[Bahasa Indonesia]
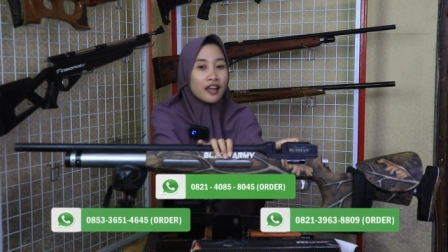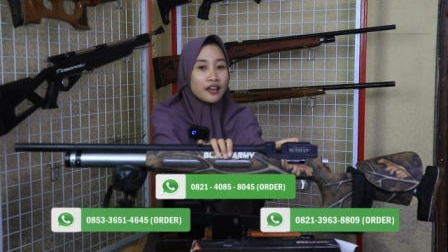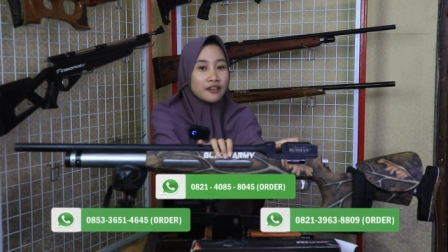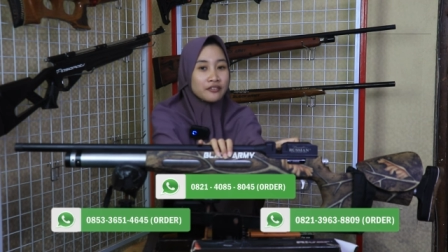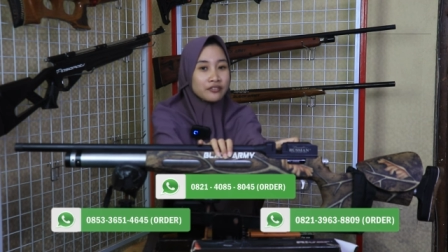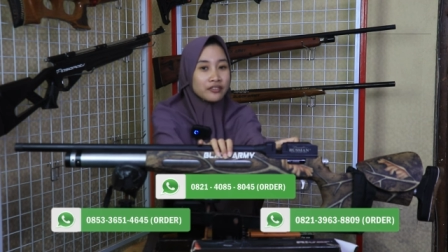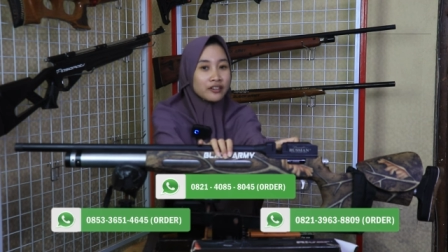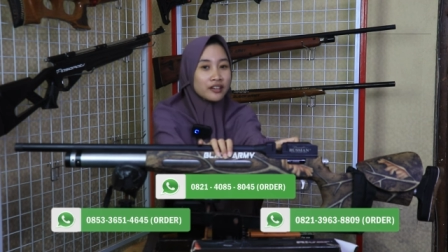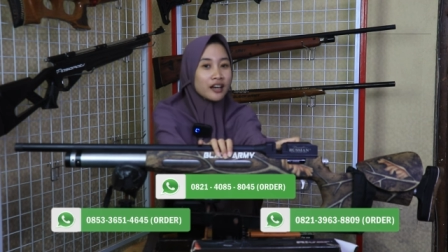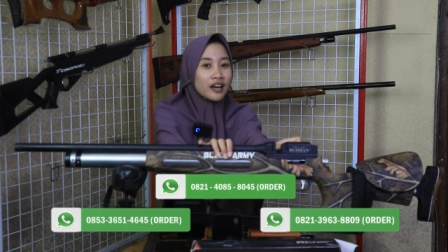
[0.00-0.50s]

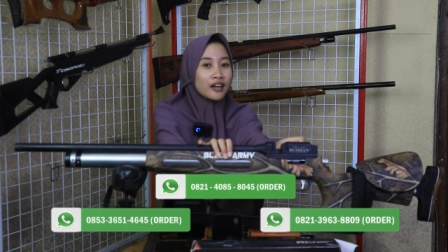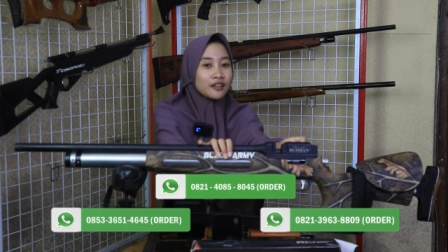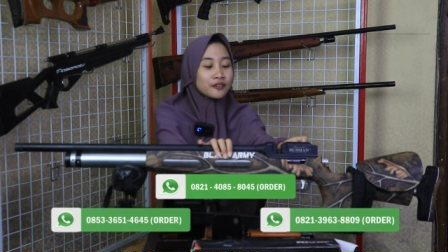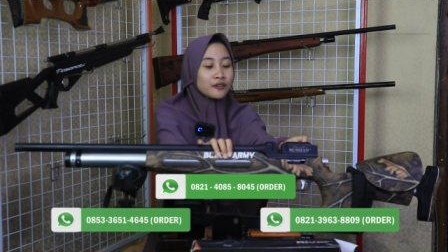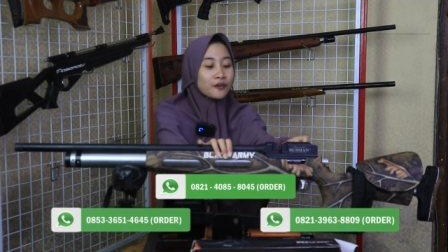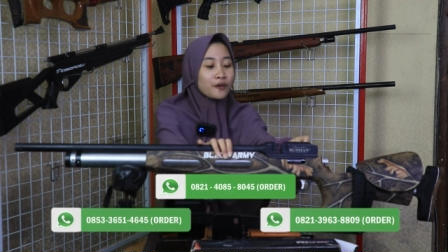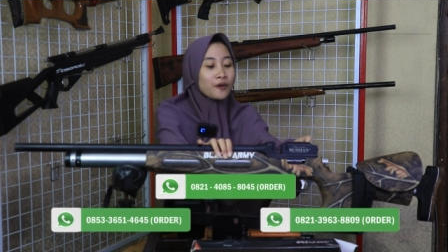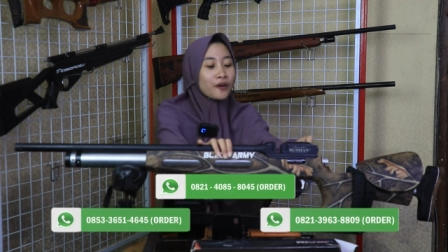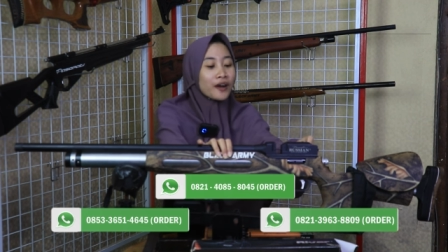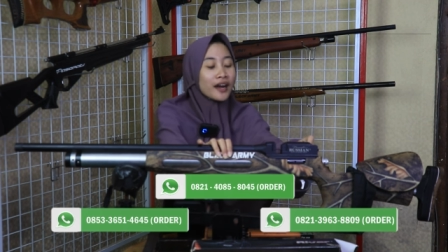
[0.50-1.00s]
lever
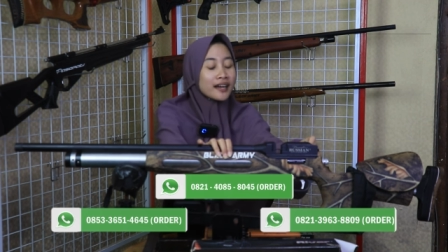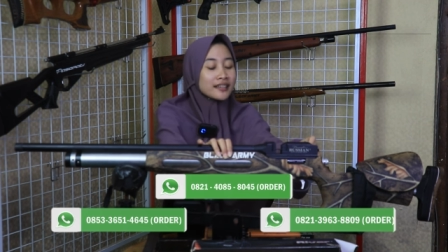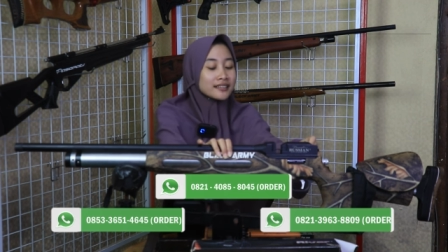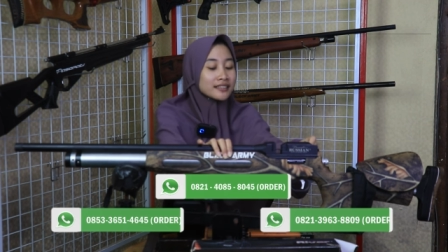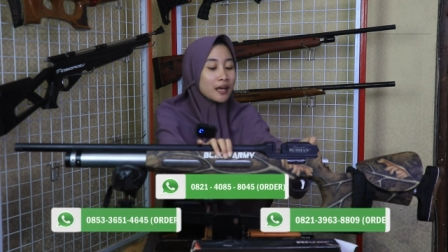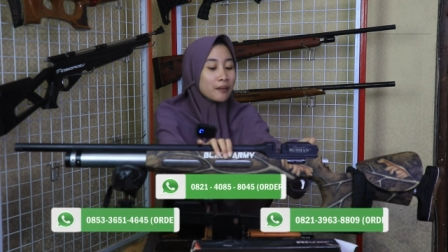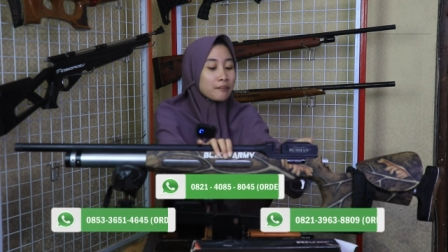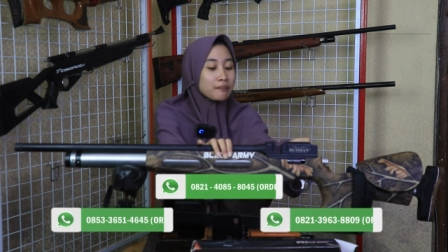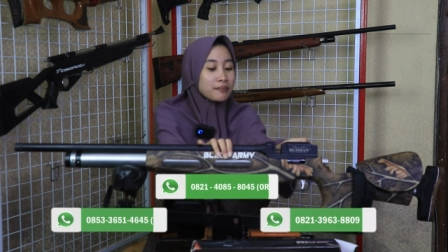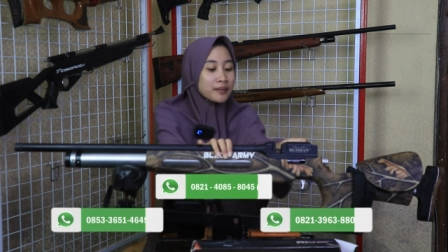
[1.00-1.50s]
atau kokang
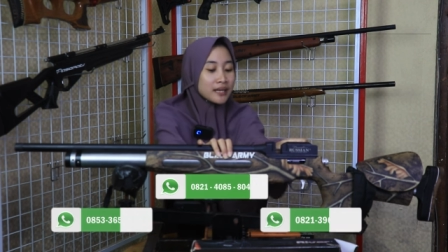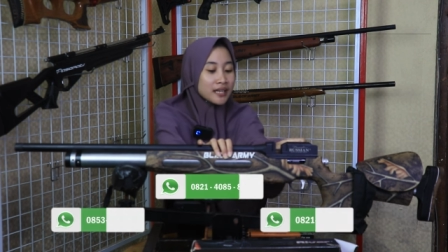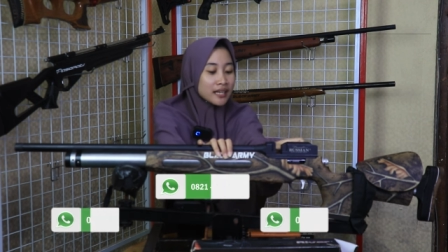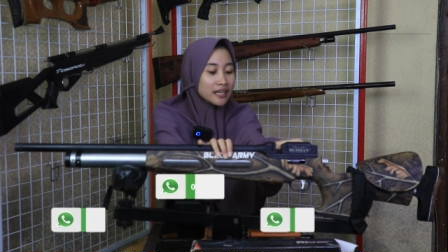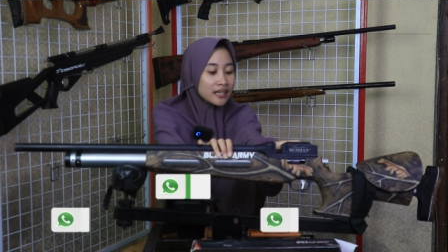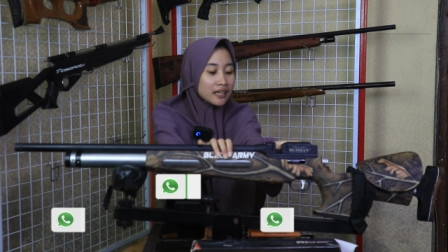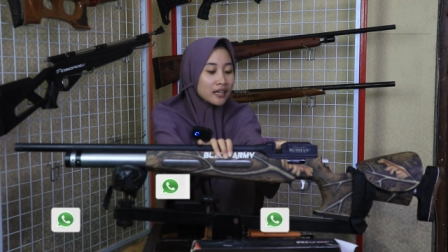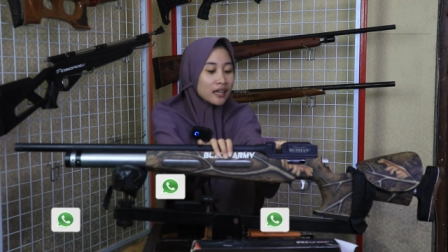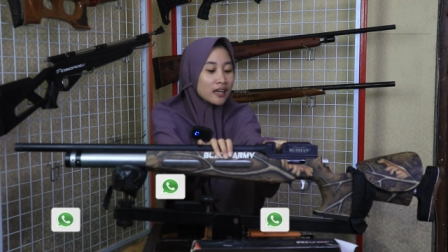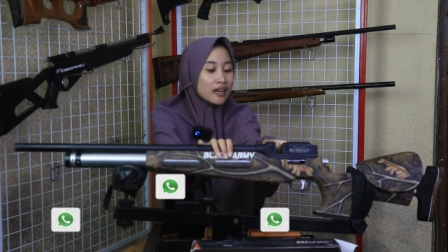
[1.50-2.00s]

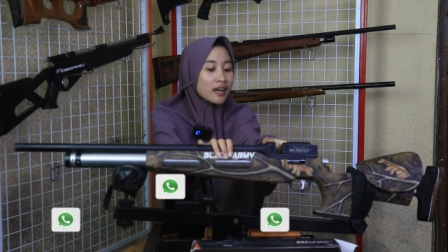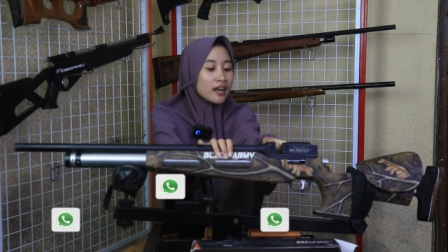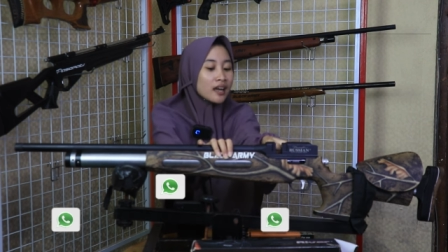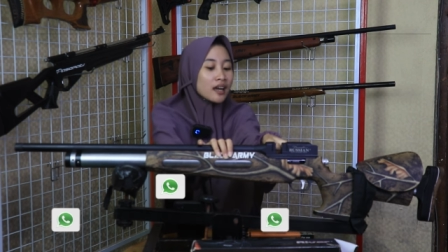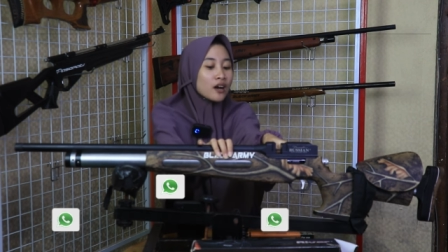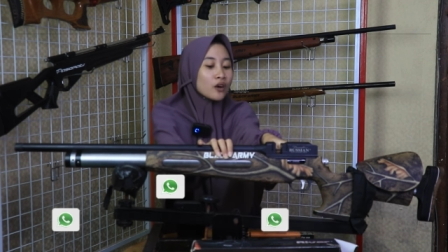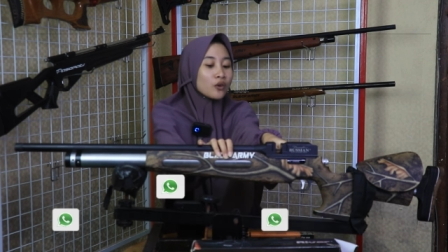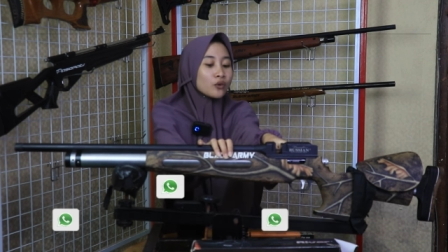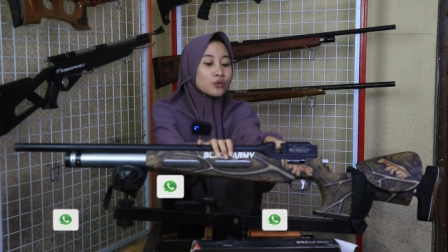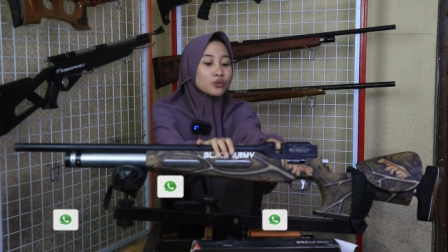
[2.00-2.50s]
samping.
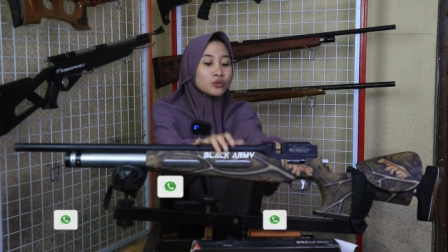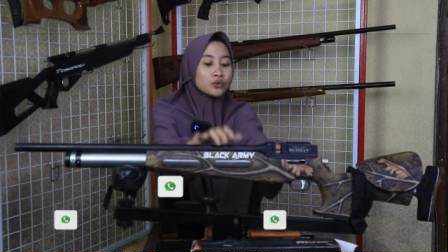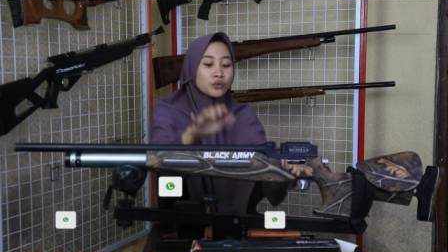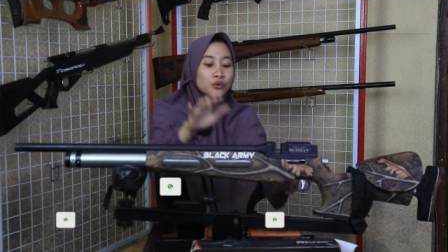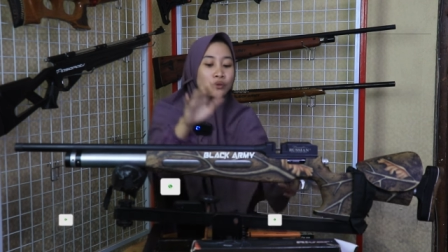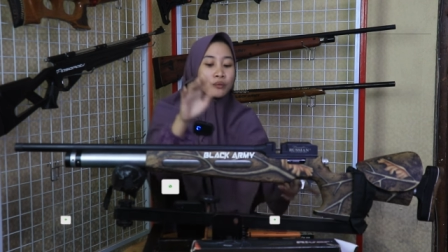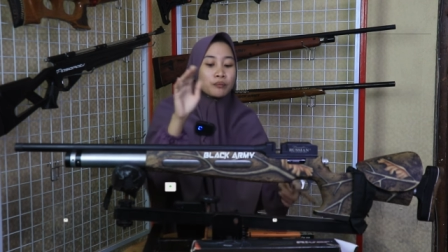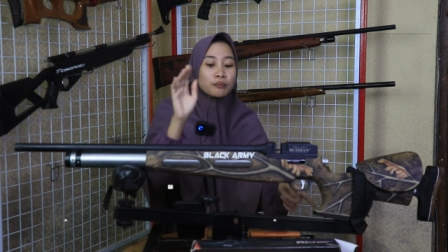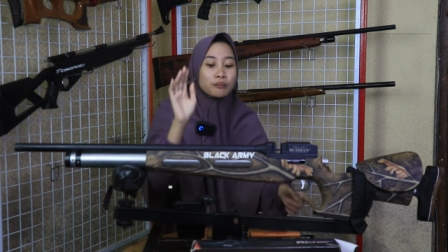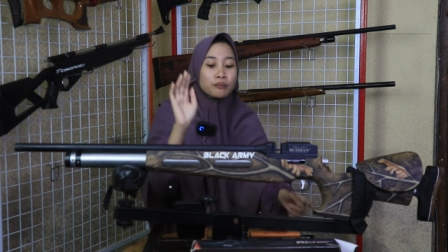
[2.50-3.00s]

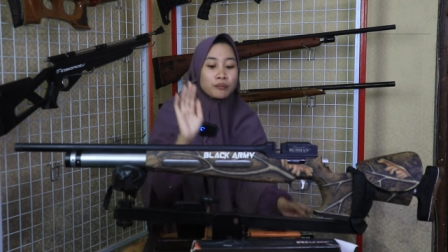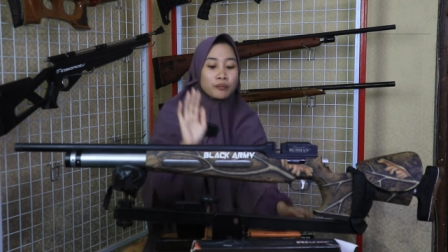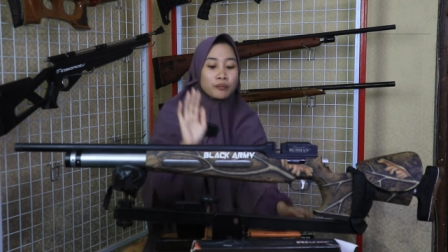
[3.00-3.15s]
Untuk